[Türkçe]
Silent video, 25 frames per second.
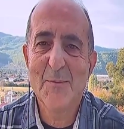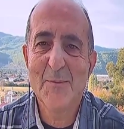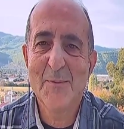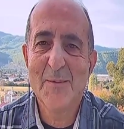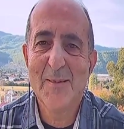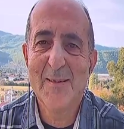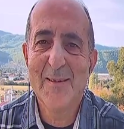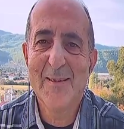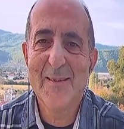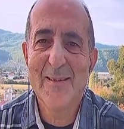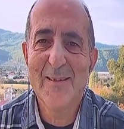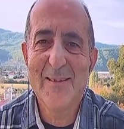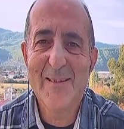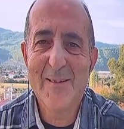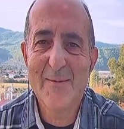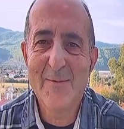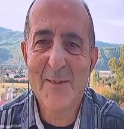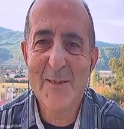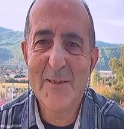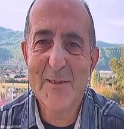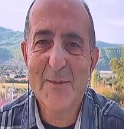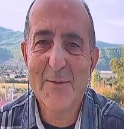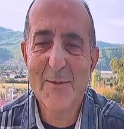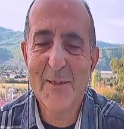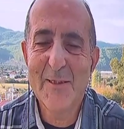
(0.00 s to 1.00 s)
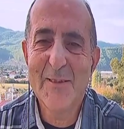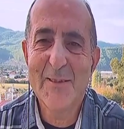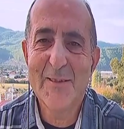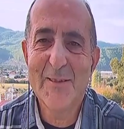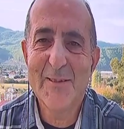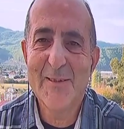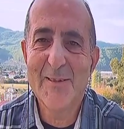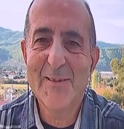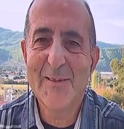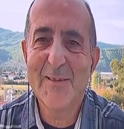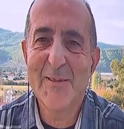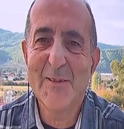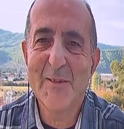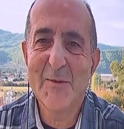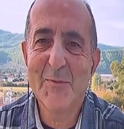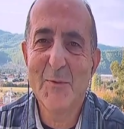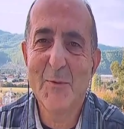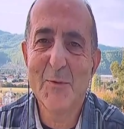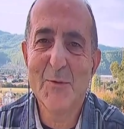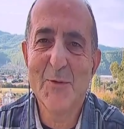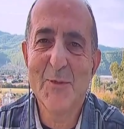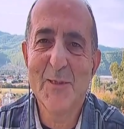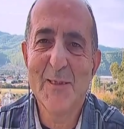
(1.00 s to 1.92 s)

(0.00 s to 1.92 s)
Ee, yavaş yavaş kış moduna